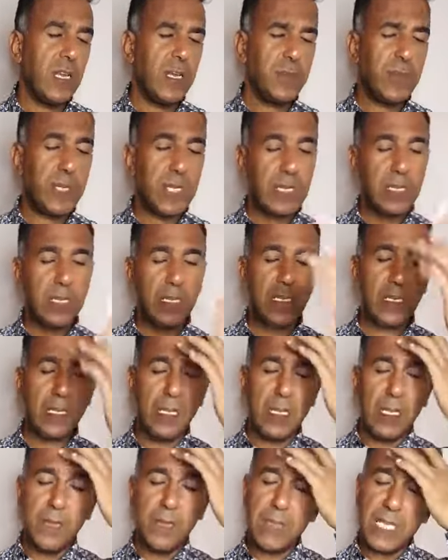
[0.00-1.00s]
Bırakın
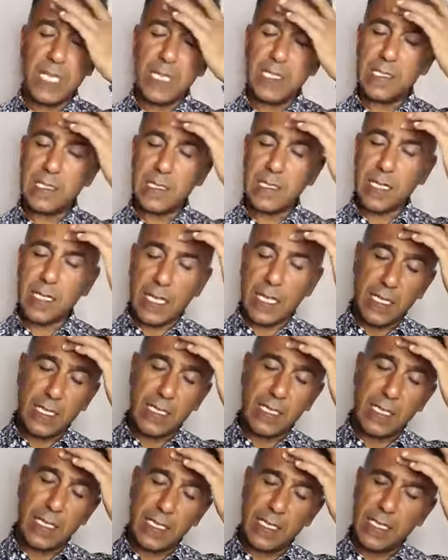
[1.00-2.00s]
bir insanın
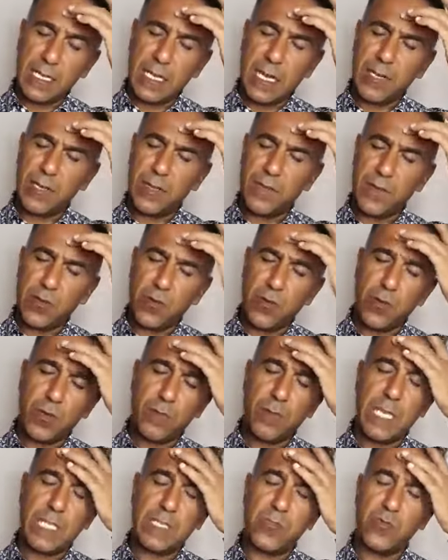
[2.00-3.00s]
kayıtlarını yani Refik
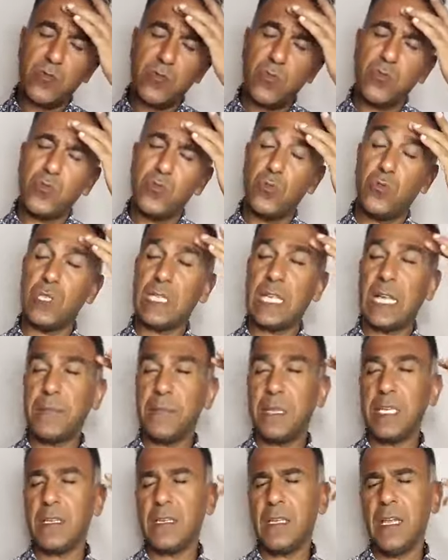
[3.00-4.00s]
Korkmaz doğduğu günden
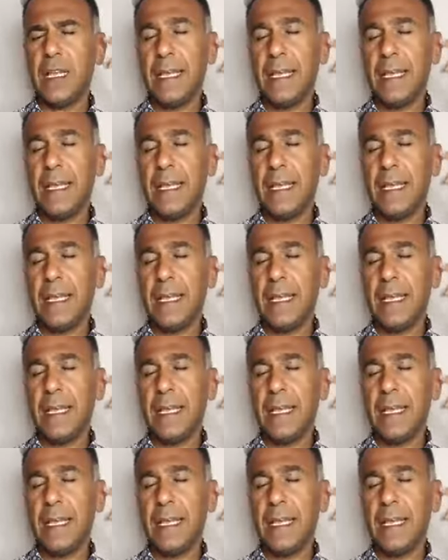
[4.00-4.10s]
beri